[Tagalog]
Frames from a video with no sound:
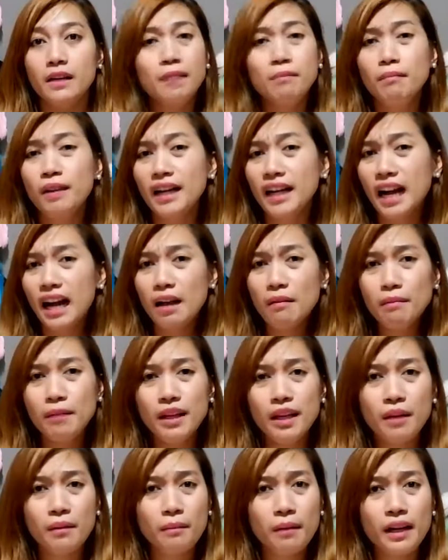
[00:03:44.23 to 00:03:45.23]
And then
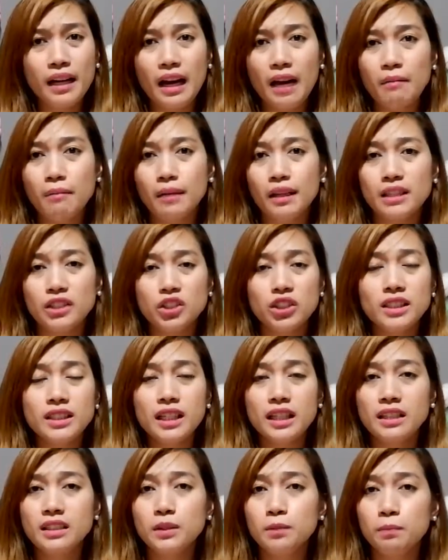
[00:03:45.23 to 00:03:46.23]
marami, marami.
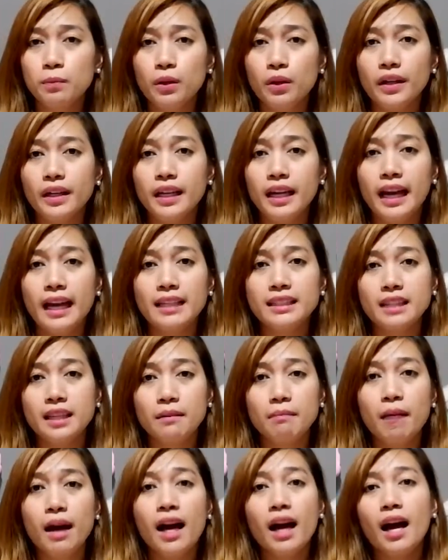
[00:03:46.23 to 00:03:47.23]
Just explore
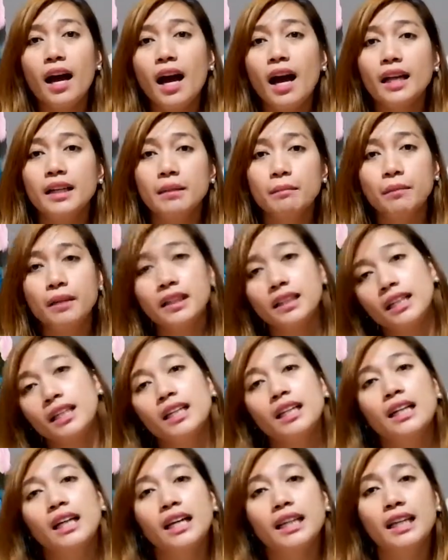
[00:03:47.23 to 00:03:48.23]
guys and makakahanap ka
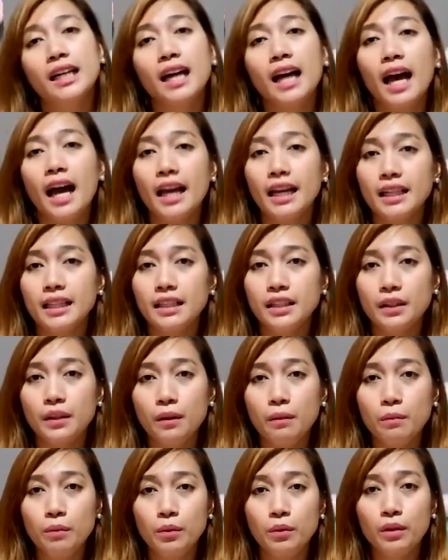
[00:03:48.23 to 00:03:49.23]
talaga ng
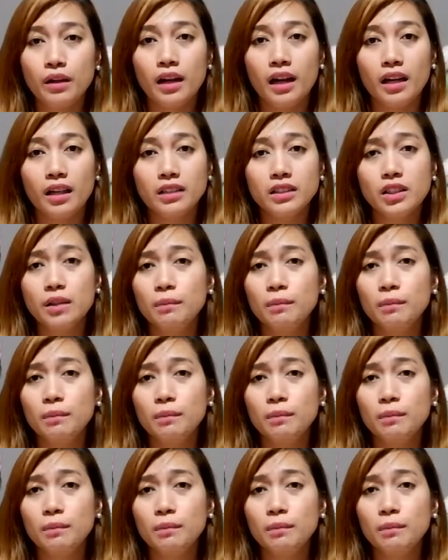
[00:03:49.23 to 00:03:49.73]
kainan na mura.